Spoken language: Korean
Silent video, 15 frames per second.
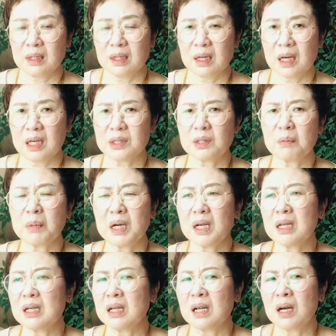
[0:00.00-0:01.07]
아,
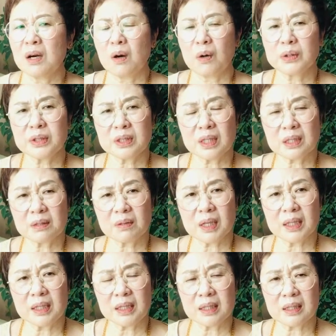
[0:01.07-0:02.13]
정말 어찌됐건
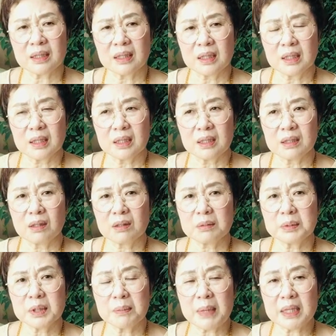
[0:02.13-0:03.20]
간에
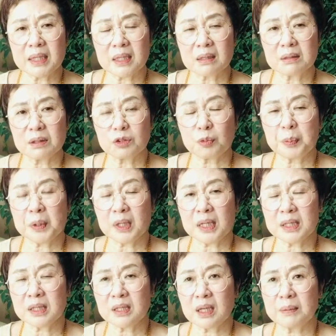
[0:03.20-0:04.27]
여러분들 만약에 그걸 투표를
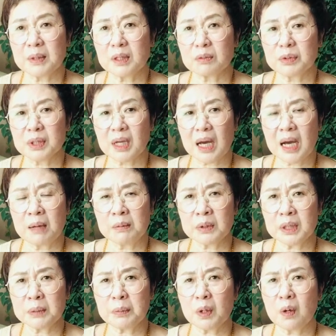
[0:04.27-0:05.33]
하신다면 우리가
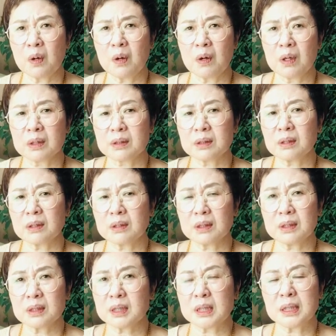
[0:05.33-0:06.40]
아무리 뭐
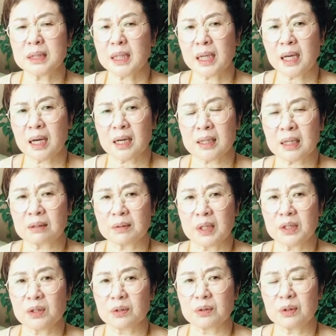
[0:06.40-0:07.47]
그거는 진짜야 라고
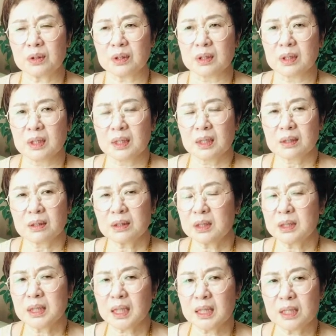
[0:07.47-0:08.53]
외쳐도 그건
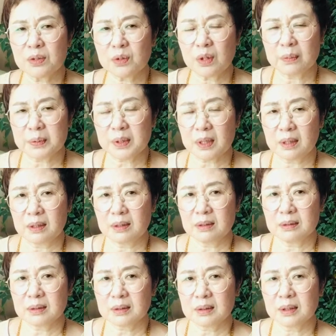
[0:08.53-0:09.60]
진짜가 될 수 없어요.
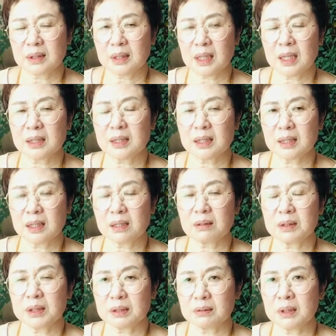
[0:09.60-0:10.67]
그것은 가짜가 될
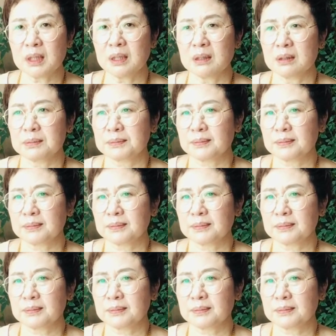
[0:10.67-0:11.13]
것이고요.